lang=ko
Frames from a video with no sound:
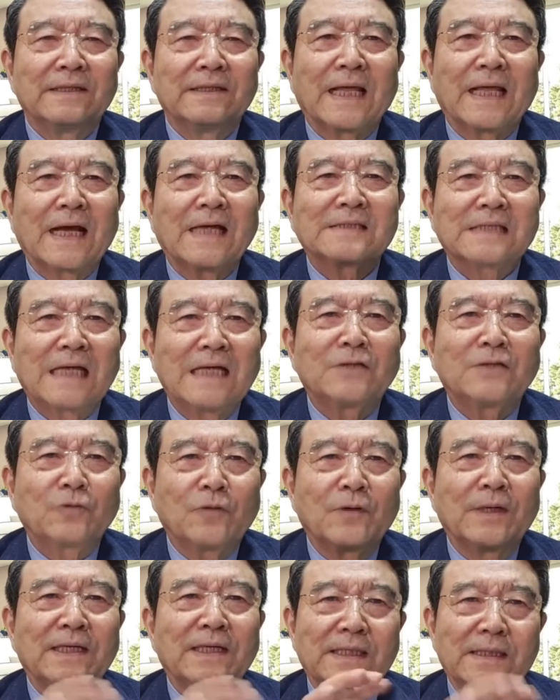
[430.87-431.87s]
내가 살
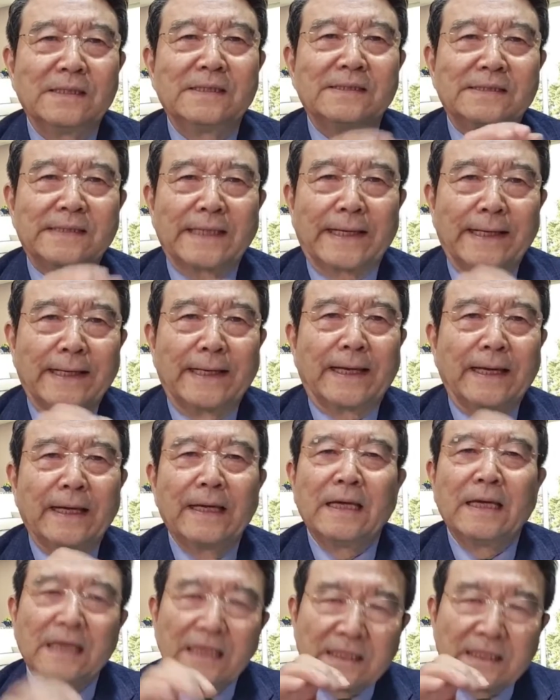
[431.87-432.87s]
동안에 이 생에
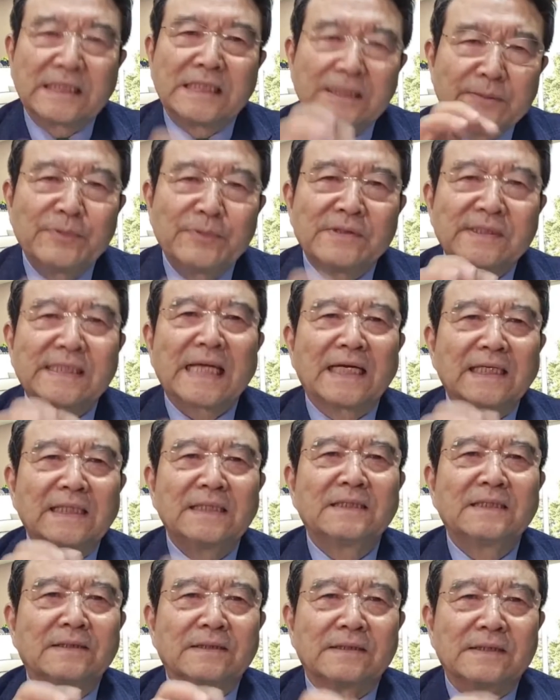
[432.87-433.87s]
집을
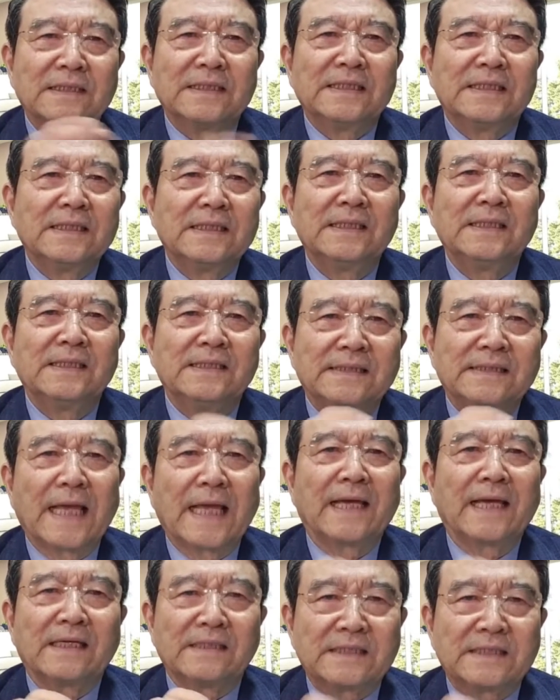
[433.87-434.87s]
사기는, 이
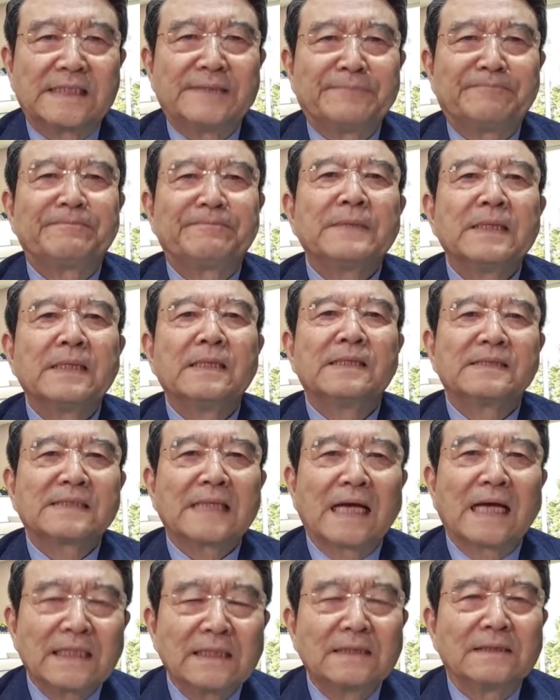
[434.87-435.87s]
생집
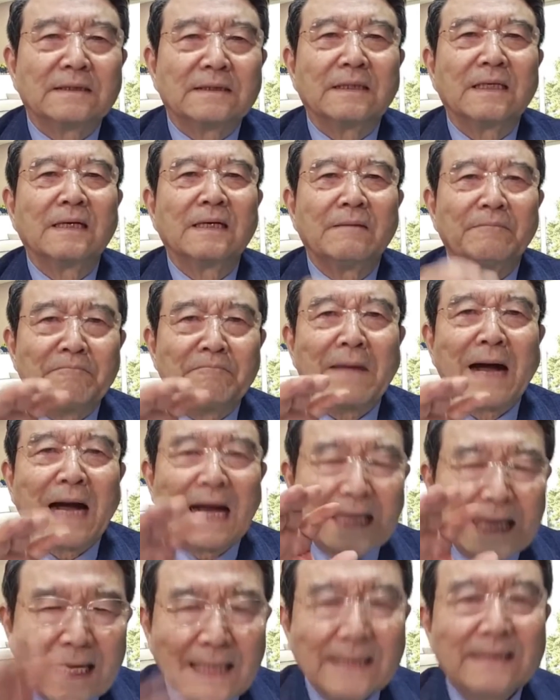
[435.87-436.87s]
사기는
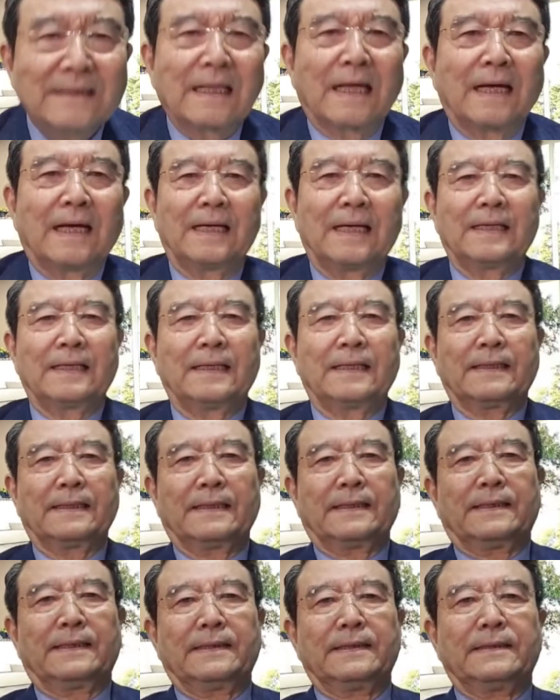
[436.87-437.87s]
망했다.
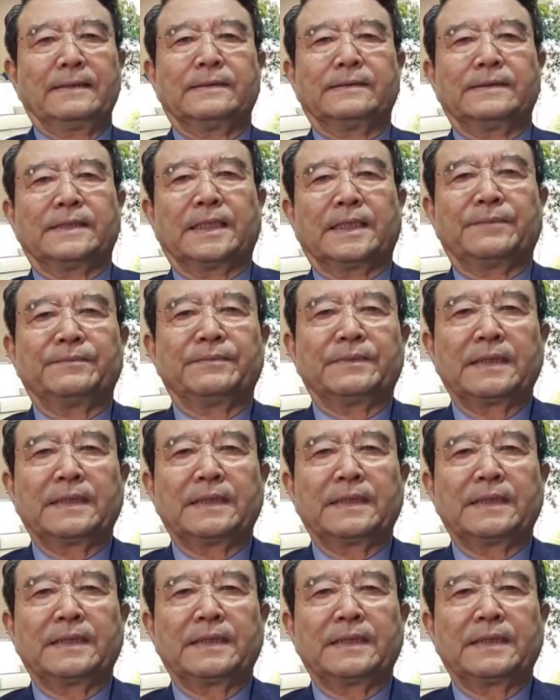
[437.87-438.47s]
이런 얘기.